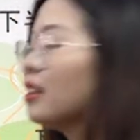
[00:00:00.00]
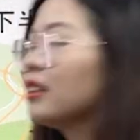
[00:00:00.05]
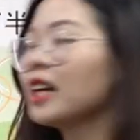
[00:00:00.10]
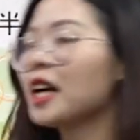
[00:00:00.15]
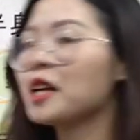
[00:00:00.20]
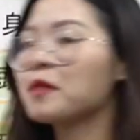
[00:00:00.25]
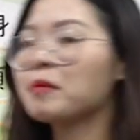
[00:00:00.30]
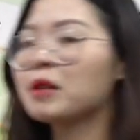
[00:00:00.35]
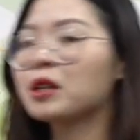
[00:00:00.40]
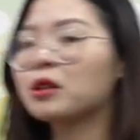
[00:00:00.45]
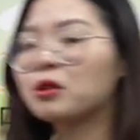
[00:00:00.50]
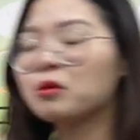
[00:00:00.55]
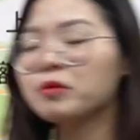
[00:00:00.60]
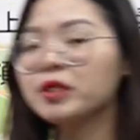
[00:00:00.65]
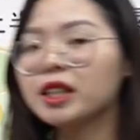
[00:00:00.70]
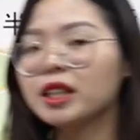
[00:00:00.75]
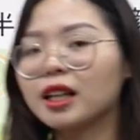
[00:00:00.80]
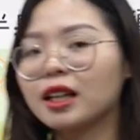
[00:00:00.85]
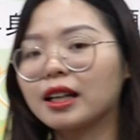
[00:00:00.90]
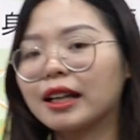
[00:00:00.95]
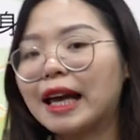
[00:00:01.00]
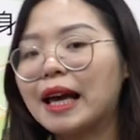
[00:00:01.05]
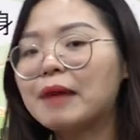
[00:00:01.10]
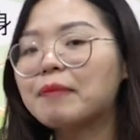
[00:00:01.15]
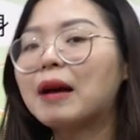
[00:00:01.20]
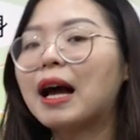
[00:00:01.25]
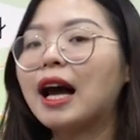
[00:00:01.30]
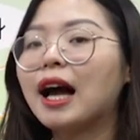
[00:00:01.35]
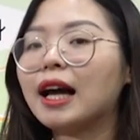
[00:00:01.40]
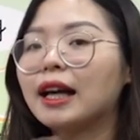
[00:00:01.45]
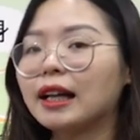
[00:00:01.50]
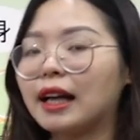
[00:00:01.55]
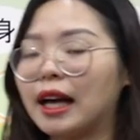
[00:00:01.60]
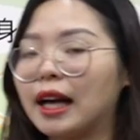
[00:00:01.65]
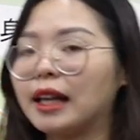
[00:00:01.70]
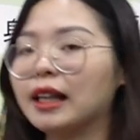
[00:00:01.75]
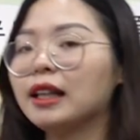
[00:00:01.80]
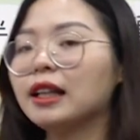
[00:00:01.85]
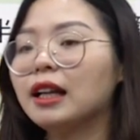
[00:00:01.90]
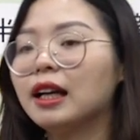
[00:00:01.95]
từ này mình cũng chỉ cần ghép hai
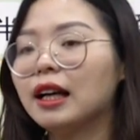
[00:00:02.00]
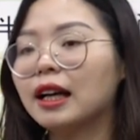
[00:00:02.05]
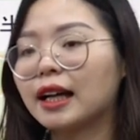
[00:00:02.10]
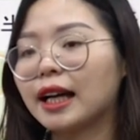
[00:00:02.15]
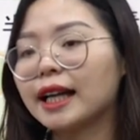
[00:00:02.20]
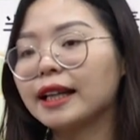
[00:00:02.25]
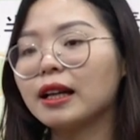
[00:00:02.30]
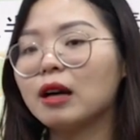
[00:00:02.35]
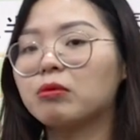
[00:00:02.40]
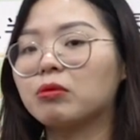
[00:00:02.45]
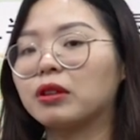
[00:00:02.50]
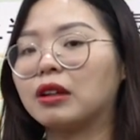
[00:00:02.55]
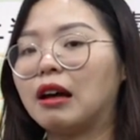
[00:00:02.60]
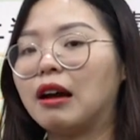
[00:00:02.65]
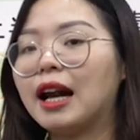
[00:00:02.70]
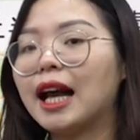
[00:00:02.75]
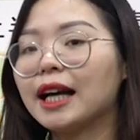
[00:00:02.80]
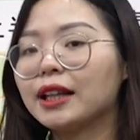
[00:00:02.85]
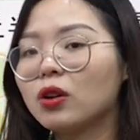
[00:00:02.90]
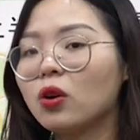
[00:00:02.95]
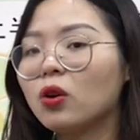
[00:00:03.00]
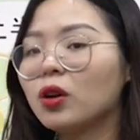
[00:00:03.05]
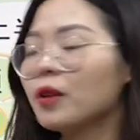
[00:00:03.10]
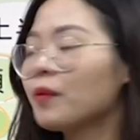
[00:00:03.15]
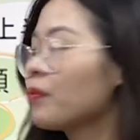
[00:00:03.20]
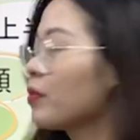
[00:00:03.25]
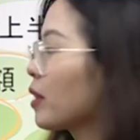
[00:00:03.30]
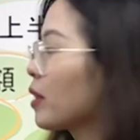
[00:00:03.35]
cái cách đọc của nó lại thôi